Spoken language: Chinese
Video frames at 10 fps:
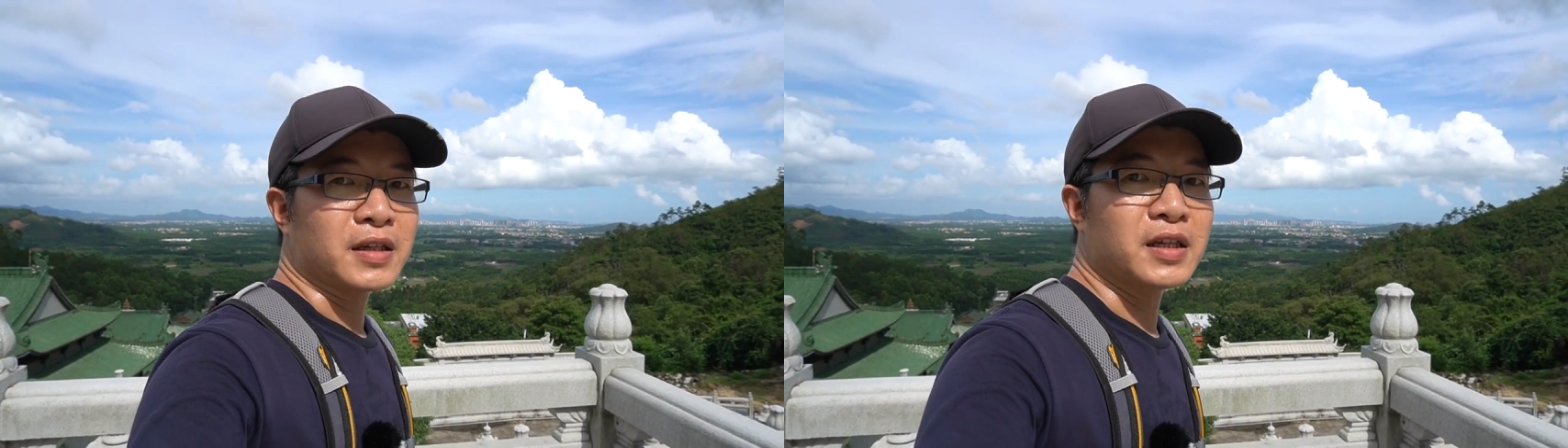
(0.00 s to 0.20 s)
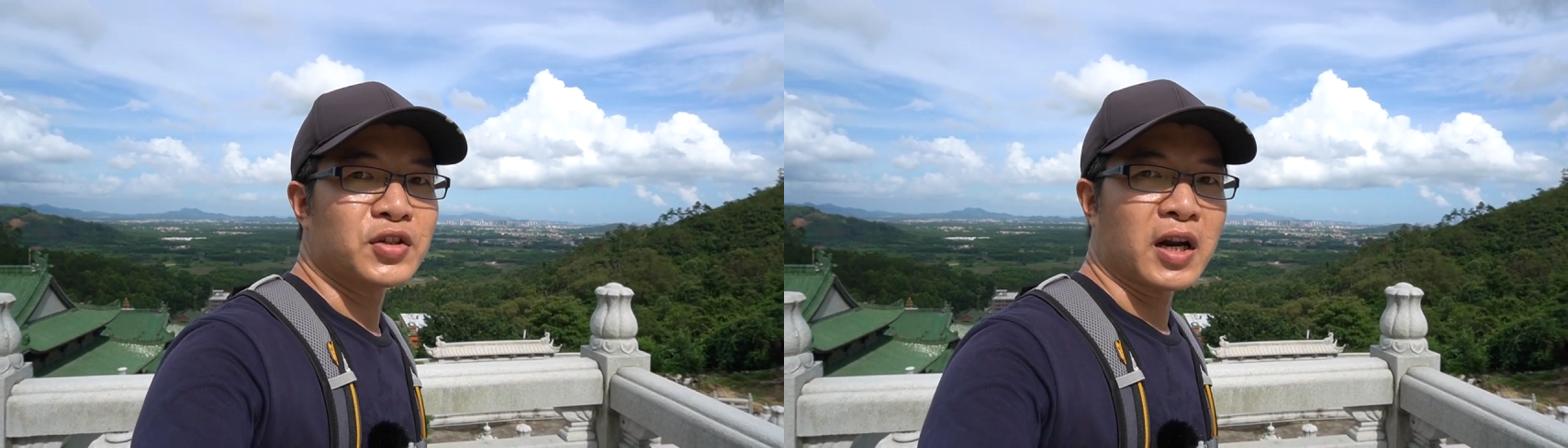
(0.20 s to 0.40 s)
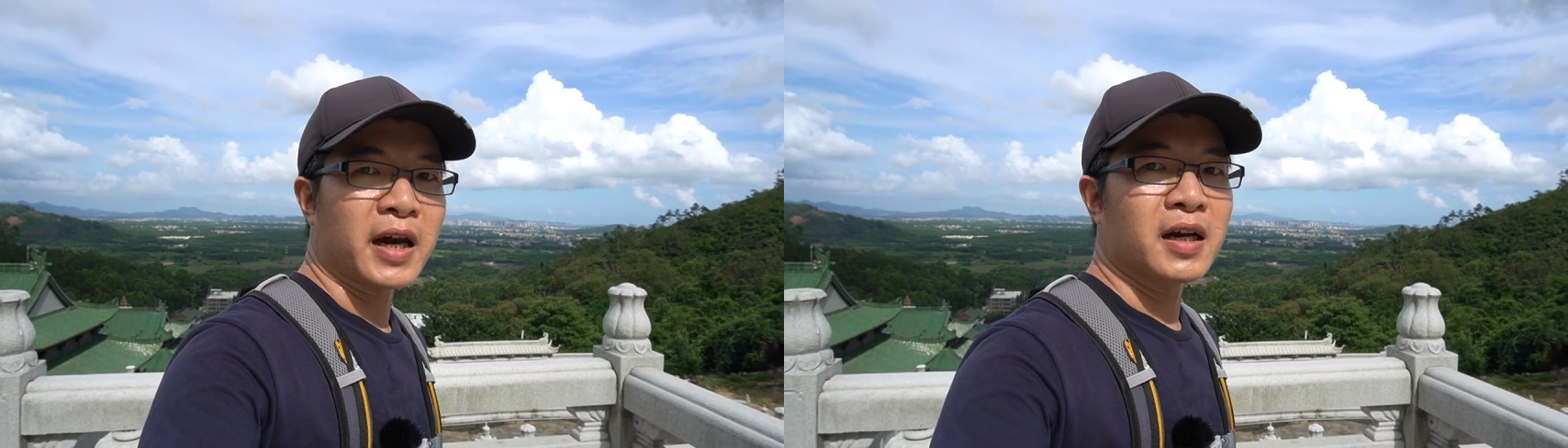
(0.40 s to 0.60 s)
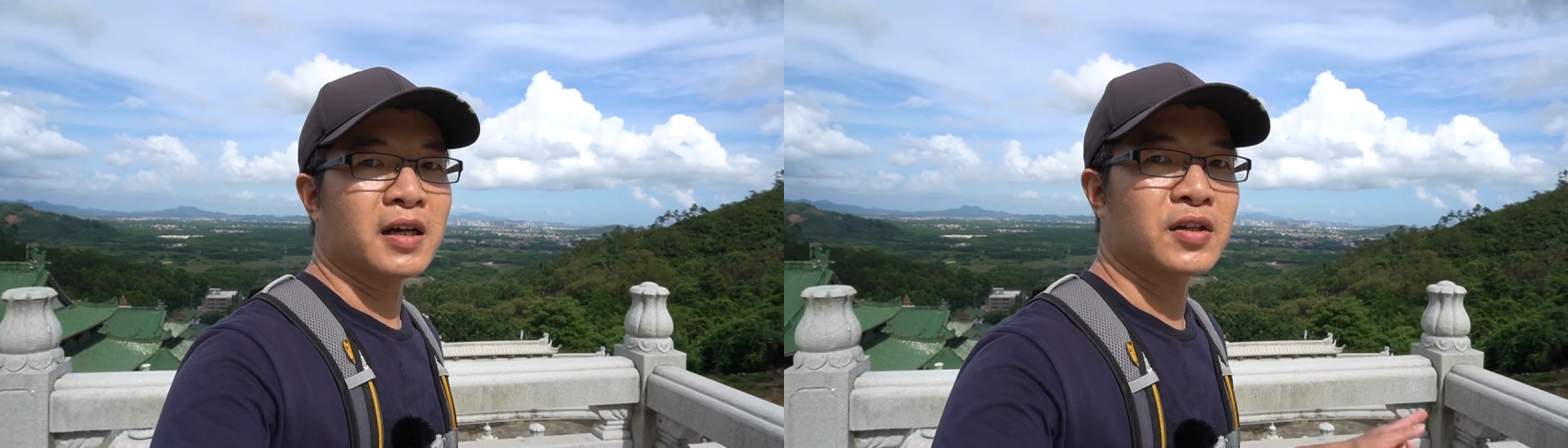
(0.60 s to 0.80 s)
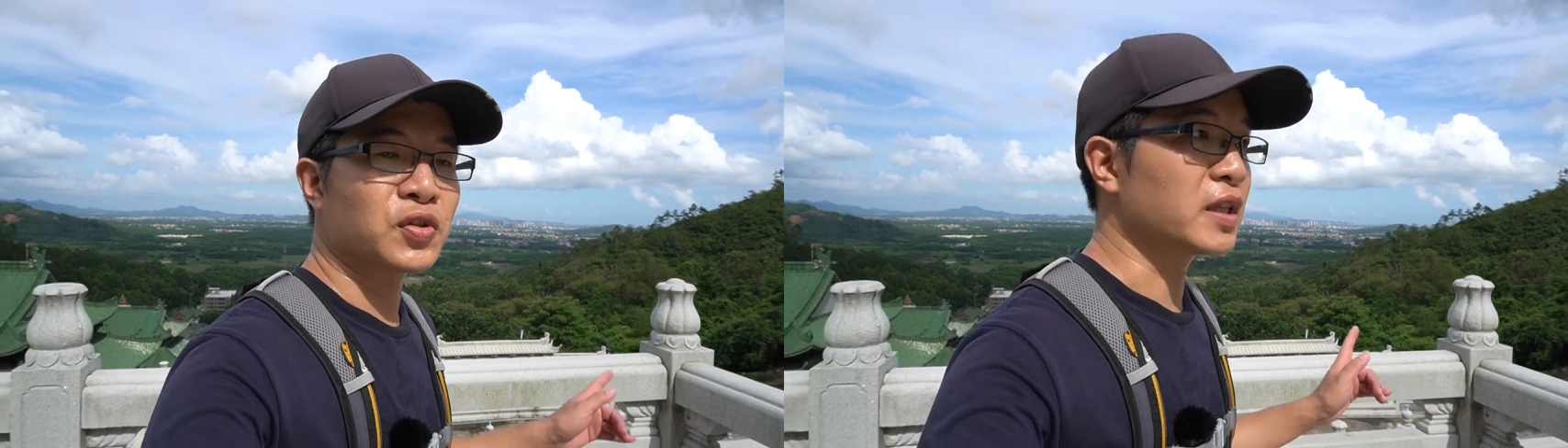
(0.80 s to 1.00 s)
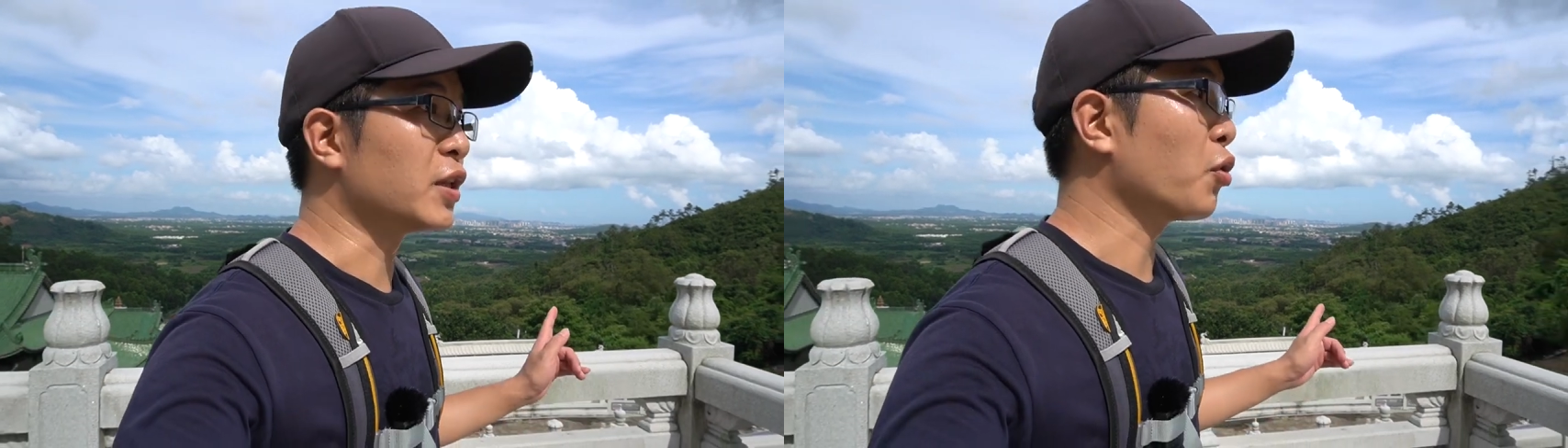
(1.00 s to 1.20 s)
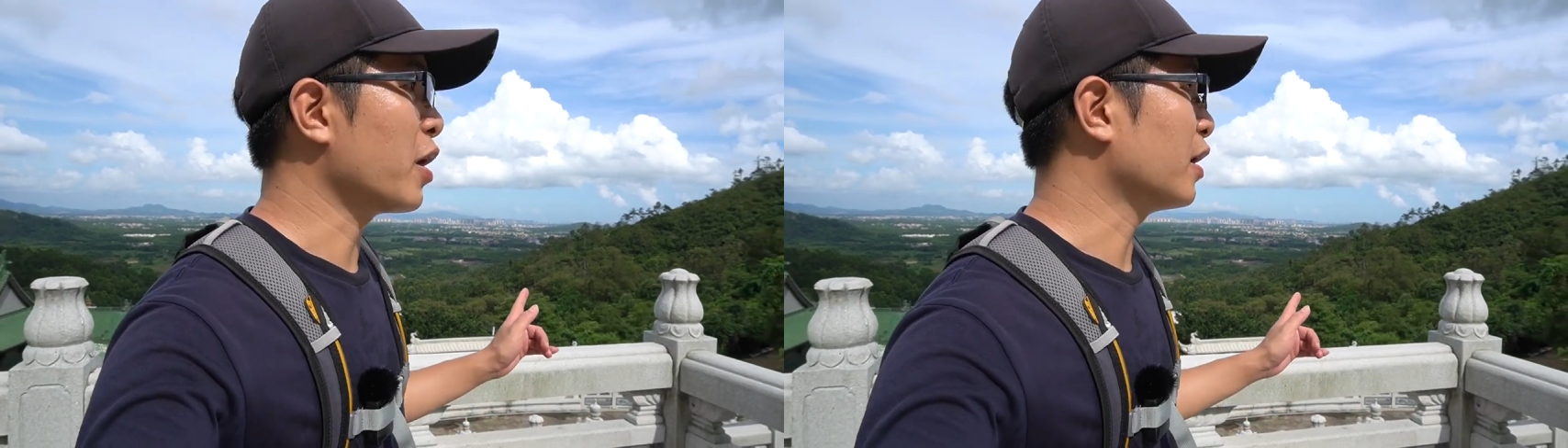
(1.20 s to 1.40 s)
经上来了最顶端